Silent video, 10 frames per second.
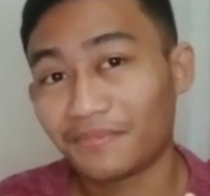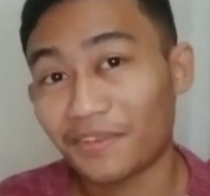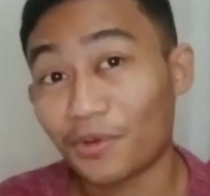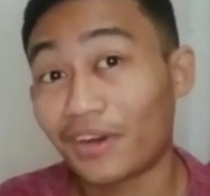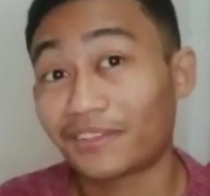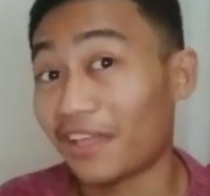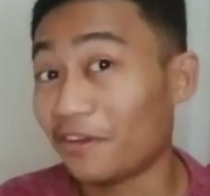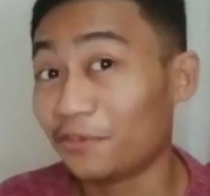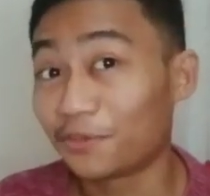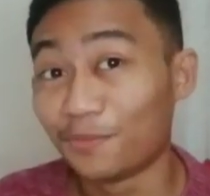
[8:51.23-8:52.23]
Orang ke
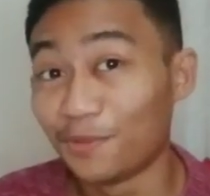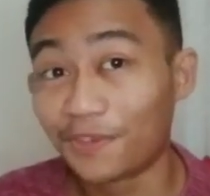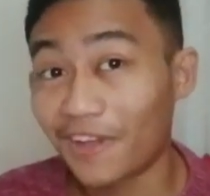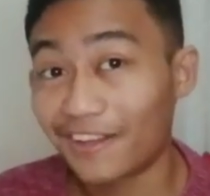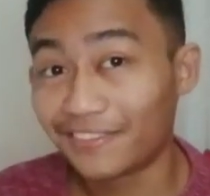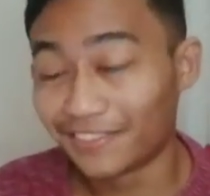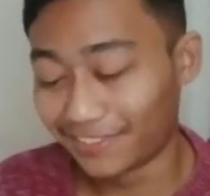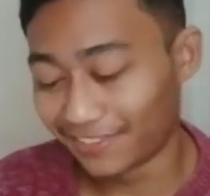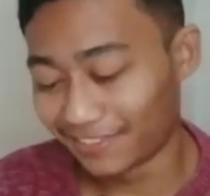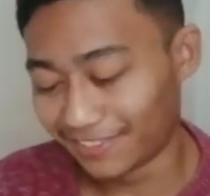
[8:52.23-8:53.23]
laut bukan,
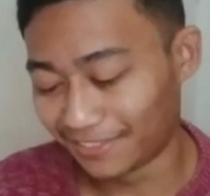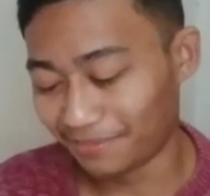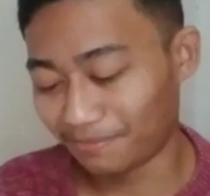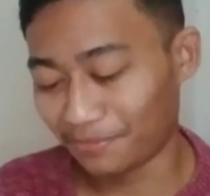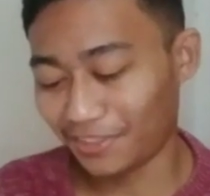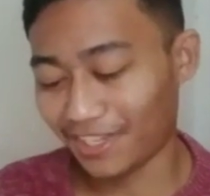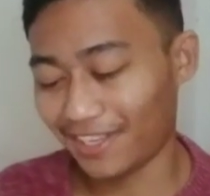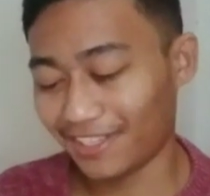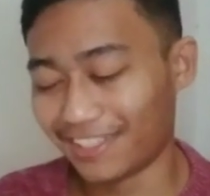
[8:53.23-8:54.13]
bukan.